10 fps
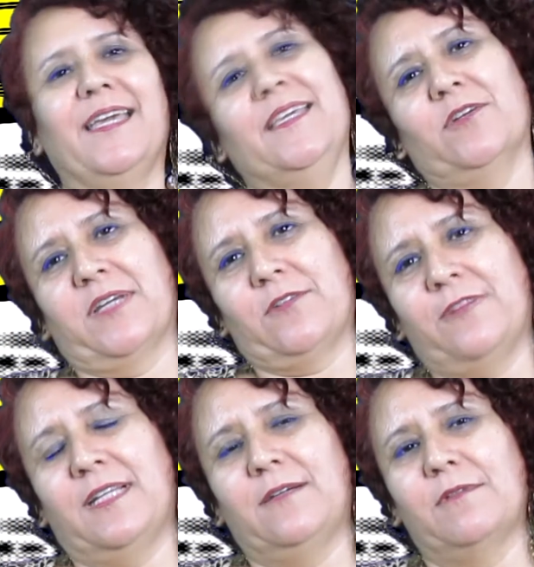E eu quero
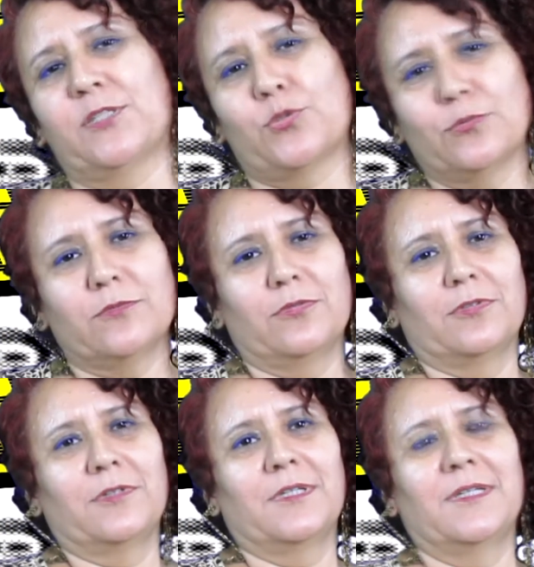falar um assunto
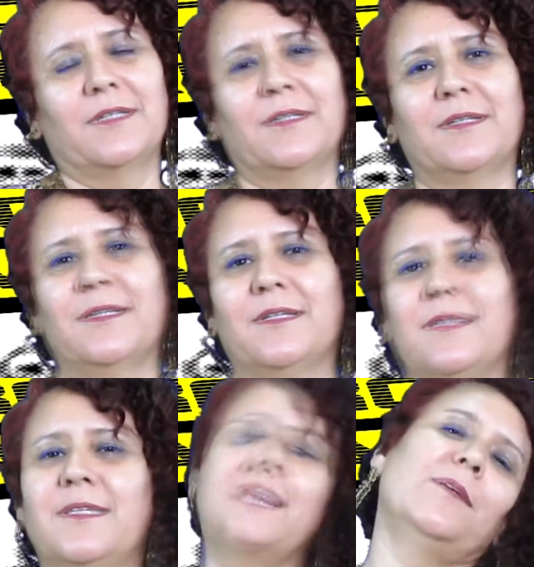
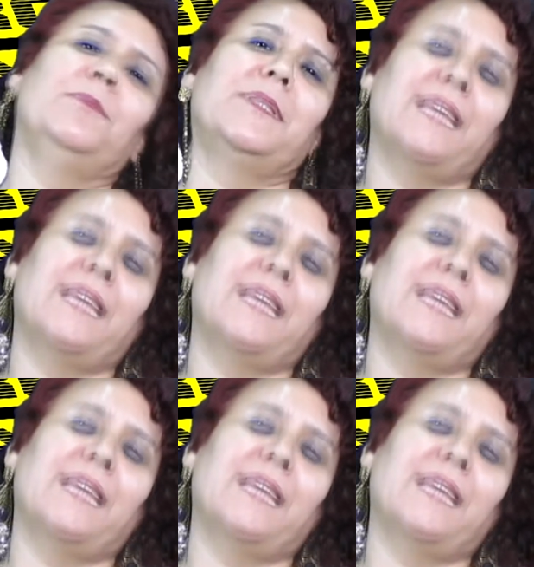que